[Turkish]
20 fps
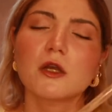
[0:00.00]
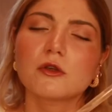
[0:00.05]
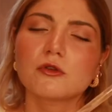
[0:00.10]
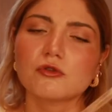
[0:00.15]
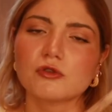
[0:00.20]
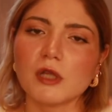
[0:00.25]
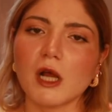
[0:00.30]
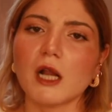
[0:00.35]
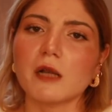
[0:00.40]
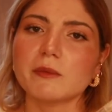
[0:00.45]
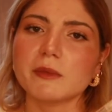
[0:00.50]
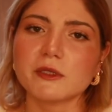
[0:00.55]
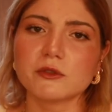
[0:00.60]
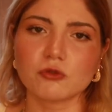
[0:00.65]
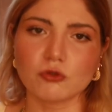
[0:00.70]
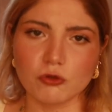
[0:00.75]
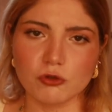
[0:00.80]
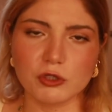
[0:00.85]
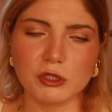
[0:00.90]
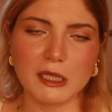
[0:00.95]
Güzel bir
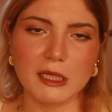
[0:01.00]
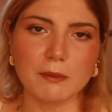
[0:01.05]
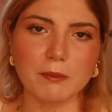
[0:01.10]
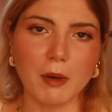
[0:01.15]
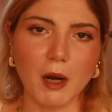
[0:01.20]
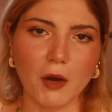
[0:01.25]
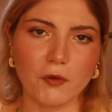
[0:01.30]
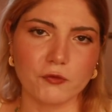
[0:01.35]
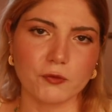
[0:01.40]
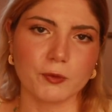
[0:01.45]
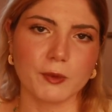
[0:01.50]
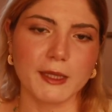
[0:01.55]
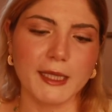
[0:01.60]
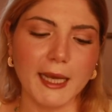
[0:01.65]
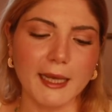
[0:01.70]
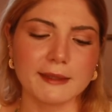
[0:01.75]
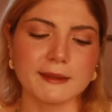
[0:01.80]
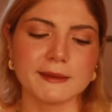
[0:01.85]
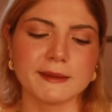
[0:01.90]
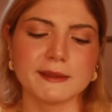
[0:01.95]
turunçgil parfümü
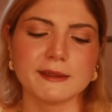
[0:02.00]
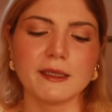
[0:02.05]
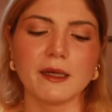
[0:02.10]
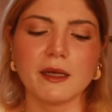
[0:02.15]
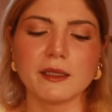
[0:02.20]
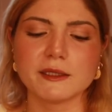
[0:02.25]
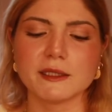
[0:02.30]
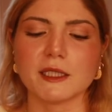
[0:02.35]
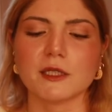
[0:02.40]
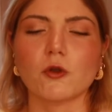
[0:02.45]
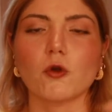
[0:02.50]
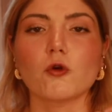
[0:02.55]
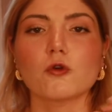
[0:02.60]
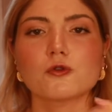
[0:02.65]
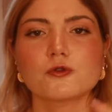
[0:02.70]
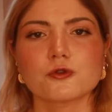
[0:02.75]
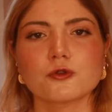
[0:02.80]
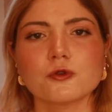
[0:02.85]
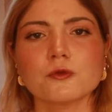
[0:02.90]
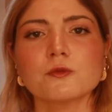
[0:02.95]
kendisi ancak
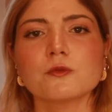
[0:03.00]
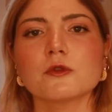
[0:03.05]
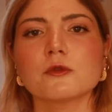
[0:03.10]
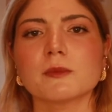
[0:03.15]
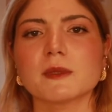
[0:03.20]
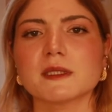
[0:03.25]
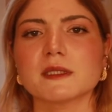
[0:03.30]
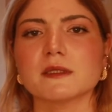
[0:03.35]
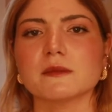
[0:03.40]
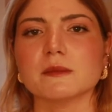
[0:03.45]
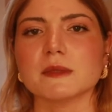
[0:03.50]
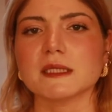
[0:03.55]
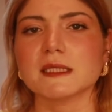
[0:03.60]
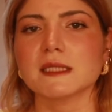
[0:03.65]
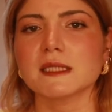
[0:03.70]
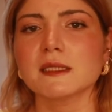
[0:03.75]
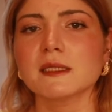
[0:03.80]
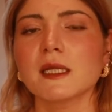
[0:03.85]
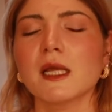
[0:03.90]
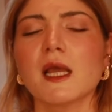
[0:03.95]
özgün bulmadığım
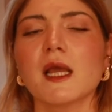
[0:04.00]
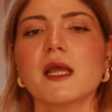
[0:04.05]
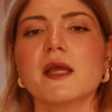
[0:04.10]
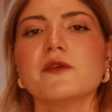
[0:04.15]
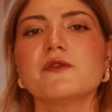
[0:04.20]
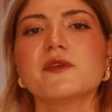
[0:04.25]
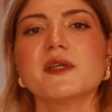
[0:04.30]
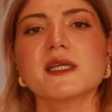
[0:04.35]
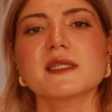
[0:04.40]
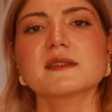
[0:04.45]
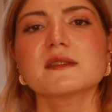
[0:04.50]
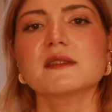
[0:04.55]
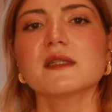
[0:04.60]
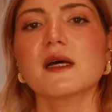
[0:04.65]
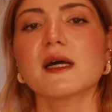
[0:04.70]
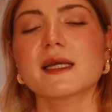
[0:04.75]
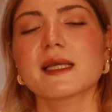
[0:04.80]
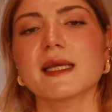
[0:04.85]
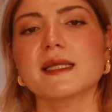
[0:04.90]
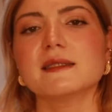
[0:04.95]
için fiyatını
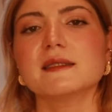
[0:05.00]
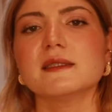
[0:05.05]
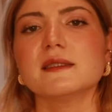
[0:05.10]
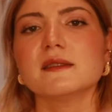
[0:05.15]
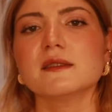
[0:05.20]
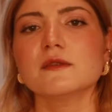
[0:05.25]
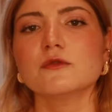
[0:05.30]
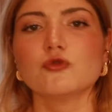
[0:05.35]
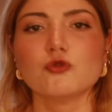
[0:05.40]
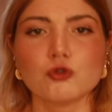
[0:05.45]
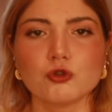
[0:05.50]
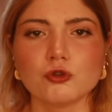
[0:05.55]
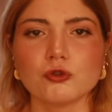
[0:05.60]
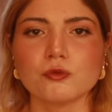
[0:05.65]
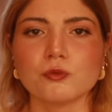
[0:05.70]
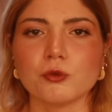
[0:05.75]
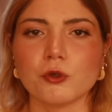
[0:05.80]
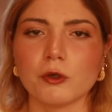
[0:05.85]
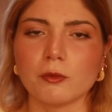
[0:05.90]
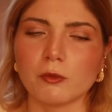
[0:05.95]
hak ettiğini
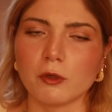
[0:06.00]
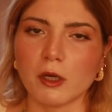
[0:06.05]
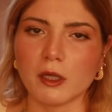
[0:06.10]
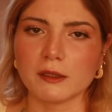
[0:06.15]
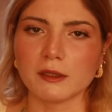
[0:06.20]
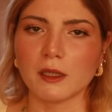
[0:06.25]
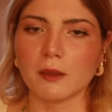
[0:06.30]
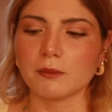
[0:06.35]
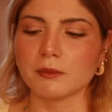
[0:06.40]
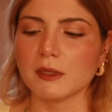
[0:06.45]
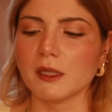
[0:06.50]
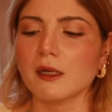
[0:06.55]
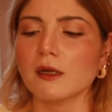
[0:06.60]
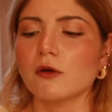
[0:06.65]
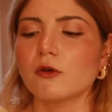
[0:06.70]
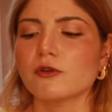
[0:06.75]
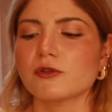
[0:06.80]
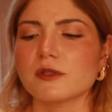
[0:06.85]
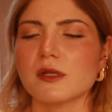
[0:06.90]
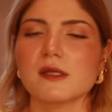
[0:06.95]
düşünmüyorum o anlamda.
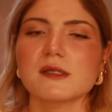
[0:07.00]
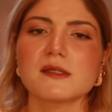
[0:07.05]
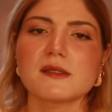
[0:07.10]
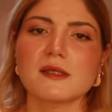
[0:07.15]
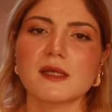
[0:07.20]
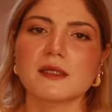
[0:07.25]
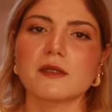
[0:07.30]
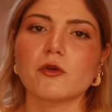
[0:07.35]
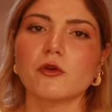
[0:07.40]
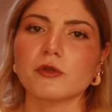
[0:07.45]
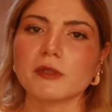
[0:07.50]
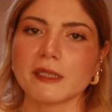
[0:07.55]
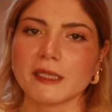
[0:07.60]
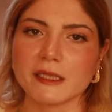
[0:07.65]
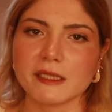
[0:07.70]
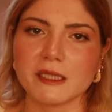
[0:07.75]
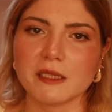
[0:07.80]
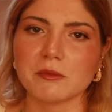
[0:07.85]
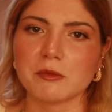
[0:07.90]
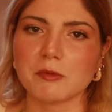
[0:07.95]
O yüzden size de
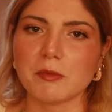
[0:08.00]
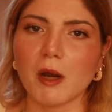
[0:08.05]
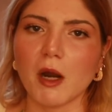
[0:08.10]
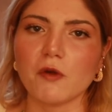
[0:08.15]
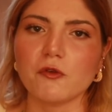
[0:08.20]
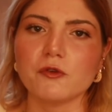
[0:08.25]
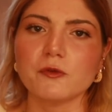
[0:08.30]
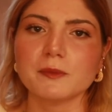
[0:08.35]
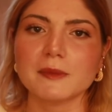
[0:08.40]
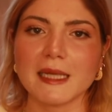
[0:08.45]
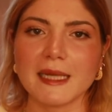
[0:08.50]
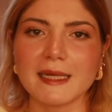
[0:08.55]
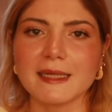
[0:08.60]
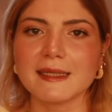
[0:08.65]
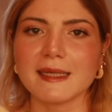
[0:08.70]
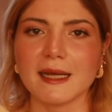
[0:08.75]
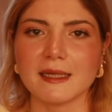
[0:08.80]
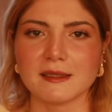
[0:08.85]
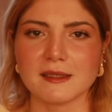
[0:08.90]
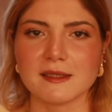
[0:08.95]
önereceğim bir parfüm değil
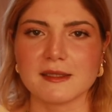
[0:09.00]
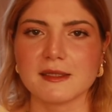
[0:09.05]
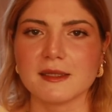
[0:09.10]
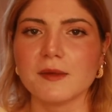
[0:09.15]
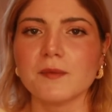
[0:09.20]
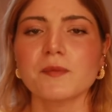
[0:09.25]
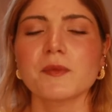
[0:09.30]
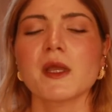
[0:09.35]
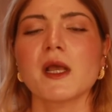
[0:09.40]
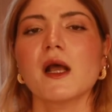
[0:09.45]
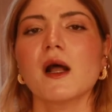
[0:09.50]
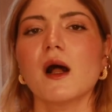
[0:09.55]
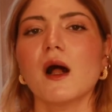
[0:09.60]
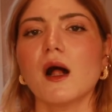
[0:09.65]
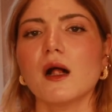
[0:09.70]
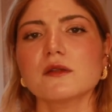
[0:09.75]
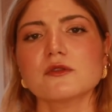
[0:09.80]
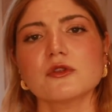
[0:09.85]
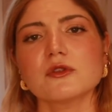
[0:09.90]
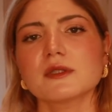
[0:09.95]
kendisi.
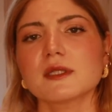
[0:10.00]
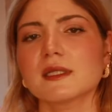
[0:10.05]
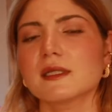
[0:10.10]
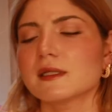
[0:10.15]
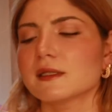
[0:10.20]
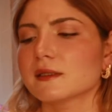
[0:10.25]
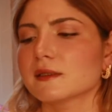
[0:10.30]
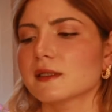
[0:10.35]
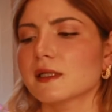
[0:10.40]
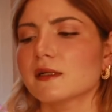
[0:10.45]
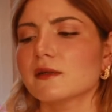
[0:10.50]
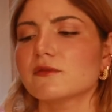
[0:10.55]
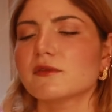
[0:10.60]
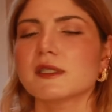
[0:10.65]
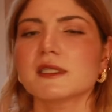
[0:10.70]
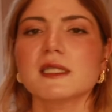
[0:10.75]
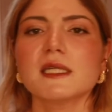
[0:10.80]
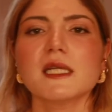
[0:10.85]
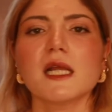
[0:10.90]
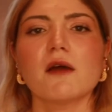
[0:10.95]
Alt notalarında
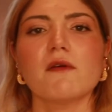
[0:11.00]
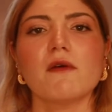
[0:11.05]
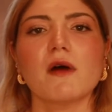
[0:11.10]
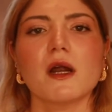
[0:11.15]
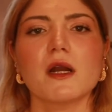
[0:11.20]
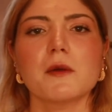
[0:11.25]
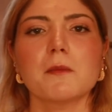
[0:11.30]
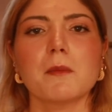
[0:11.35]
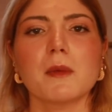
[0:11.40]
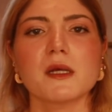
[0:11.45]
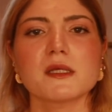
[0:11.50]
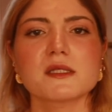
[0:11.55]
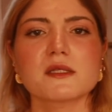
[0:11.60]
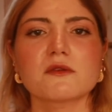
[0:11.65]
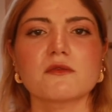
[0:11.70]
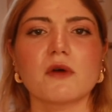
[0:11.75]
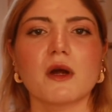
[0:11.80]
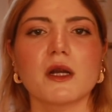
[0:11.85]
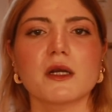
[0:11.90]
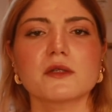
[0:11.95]
vanilya var,
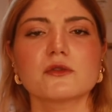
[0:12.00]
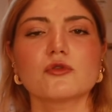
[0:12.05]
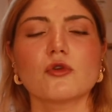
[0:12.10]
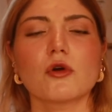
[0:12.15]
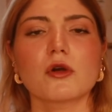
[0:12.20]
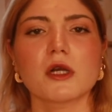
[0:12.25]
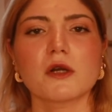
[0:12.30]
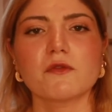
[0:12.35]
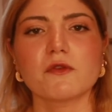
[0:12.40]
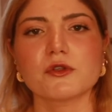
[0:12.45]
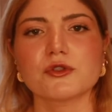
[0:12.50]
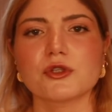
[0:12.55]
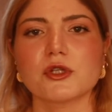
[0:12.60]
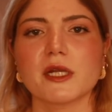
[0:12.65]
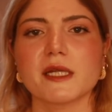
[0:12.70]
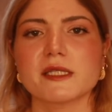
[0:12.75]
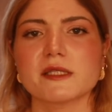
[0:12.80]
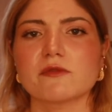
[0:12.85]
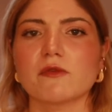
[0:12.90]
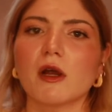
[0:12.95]
mask var, tonka
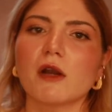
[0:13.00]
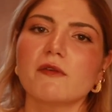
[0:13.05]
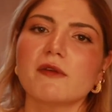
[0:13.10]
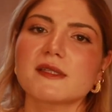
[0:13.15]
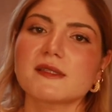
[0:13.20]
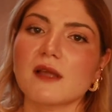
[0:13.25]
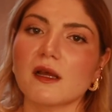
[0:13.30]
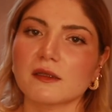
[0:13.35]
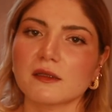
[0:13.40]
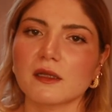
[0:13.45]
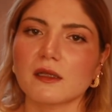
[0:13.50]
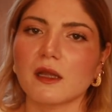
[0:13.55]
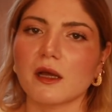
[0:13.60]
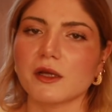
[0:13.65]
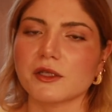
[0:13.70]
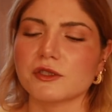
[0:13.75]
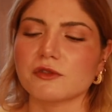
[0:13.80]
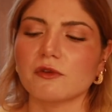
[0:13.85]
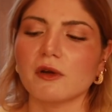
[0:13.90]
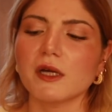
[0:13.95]
fasulyesi var ve sandal
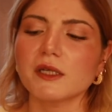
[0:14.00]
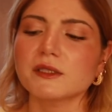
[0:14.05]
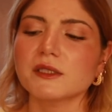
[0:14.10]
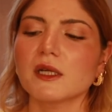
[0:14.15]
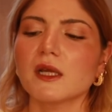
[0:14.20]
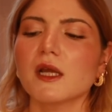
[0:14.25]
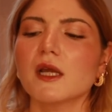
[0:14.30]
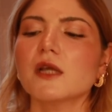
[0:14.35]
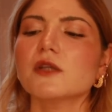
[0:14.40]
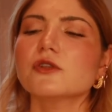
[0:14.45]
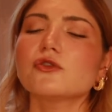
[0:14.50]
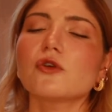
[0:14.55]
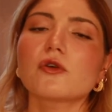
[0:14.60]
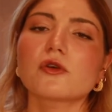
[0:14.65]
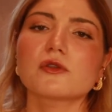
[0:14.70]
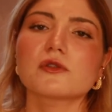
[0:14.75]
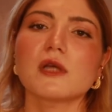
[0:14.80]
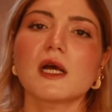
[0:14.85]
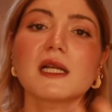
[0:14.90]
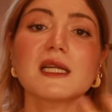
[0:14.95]
ağacı var. Çok
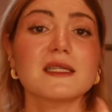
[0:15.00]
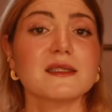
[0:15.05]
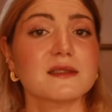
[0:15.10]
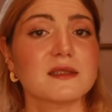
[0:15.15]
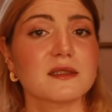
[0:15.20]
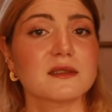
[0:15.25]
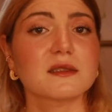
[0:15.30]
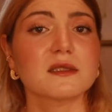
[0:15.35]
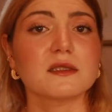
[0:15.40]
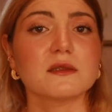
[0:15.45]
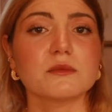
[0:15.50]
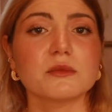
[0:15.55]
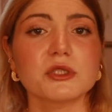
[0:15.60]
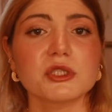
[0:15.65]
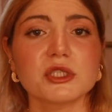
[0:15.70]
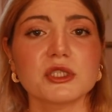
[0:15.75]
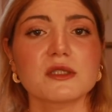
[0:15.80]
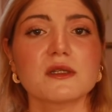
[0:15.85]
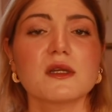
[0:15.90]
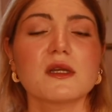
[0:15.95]
güzel
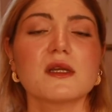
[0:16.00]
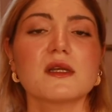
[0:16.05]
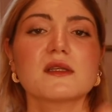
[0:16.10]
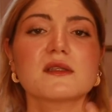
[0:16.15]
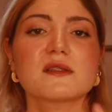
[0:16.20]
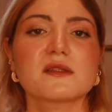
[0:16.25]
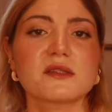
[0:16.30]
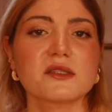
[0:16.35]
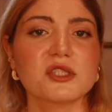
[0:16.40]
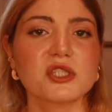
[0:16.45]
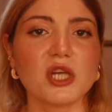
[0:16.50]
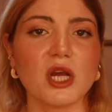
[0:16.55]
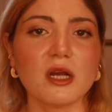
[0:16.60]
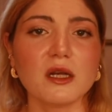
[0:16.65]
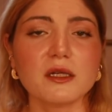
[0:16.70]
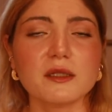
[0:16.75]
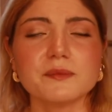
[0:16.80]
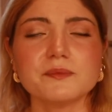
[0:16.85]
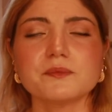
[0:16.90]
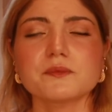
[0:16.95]
ısıtılmış,
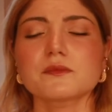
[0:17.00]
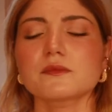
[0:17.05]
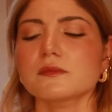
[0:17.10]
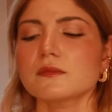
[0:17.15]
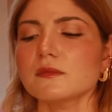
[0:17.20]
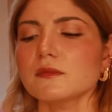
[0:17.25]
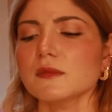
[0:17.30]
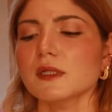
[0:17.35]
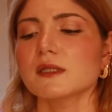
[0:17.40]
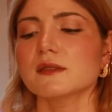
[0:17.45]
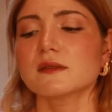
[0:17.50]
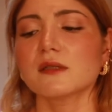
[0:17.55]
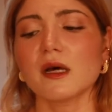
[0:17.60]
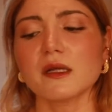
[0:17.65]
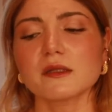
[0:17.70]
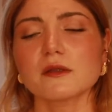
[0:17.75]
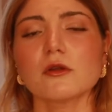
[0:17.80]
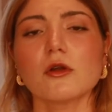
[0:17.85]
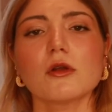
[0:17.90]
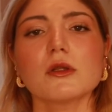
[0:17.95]
sıcak,
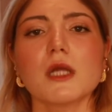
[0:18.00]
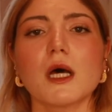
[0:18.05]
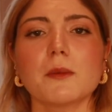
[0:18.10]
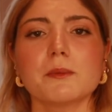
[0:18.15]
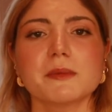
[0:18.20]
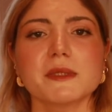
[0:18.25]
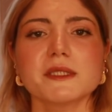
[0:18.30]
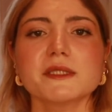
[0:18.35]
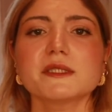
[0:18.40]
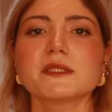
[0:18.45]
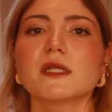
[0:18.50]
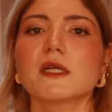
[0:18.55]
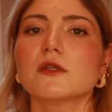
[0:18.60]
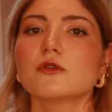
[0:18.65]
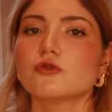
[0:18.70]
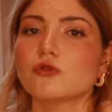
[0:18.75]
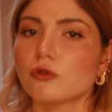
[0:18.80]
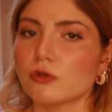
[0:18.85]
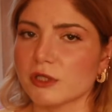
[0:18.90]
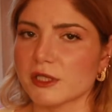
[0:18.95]
tatlı olan bir
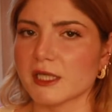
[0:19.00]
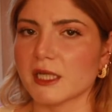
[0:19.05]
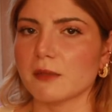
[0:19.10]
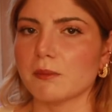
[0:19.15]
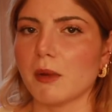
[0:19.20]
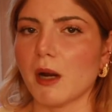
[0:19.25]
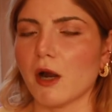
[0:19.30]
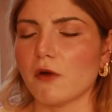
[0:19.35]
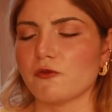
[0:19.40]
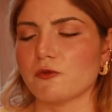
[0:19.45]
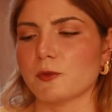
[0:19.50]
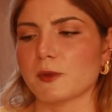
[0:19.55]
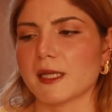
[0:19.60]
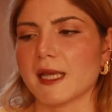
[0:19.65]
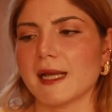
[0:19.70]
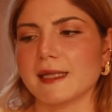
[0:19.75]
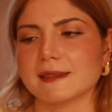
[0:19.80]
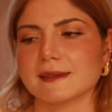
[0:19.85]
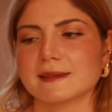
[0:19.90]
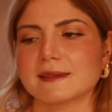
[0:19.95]
turunçgil parfümü
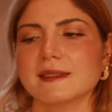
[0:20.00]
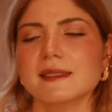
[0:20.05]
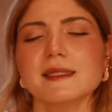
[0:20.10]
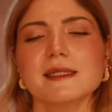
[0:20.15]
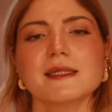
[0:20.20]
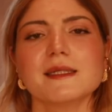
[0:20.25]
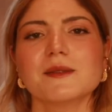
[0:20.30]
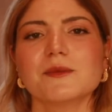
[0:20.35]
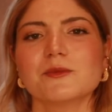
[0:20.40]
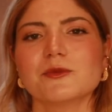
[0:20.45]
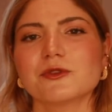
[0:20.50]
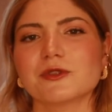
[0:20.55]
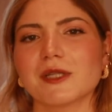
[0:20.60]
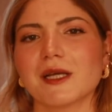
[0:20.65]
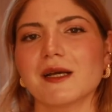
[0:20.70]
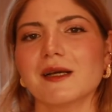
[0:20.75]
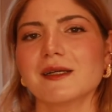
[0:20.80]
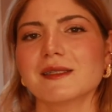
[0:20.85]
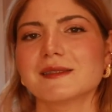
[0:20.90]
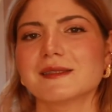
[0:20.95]
kendisi. Bunu
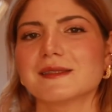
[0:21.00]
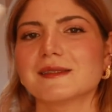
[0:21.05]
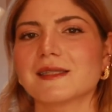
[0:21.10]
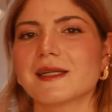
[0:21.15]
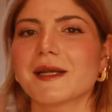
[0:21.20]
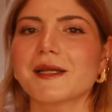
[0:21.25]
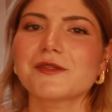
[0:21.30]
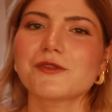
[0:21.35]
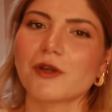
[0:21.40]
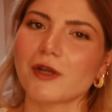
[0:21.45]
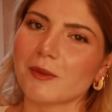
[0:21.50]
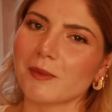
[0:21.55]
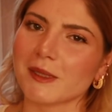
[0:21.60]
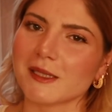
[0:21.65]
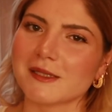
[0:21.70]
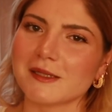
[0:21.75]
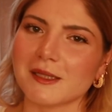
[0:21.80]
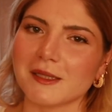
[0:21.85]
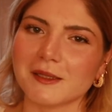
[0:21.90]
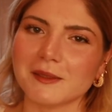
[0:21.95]
da sizlere
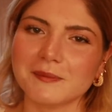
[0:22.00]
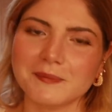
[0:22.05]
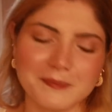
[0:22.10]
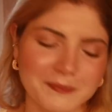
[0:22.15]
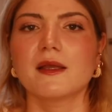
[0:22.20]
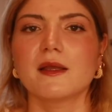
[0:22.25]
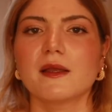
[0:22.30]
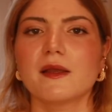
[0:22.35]
söylemek istedim.